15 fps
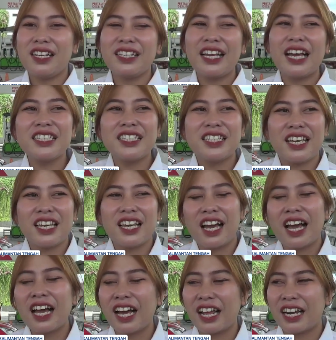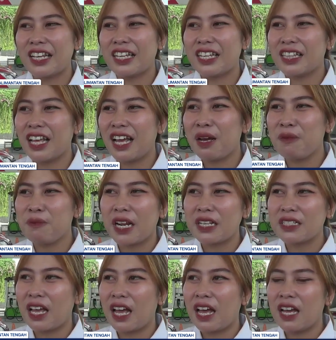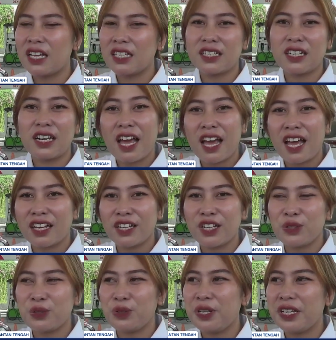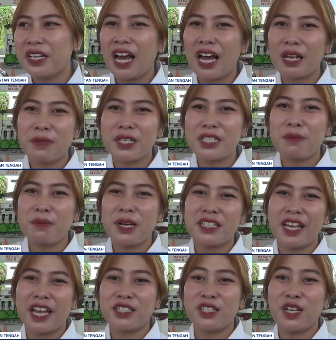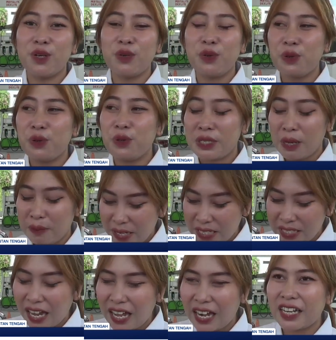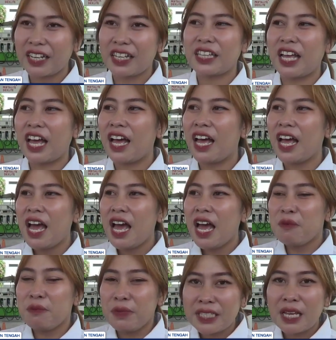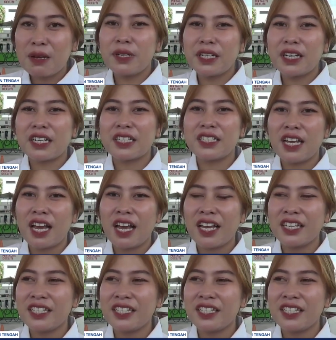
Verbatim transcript: Enggak sih kak, karena kita merasa senang gitu ingat masa-masa SD dulu sampai sekarang kita bisa bekerja.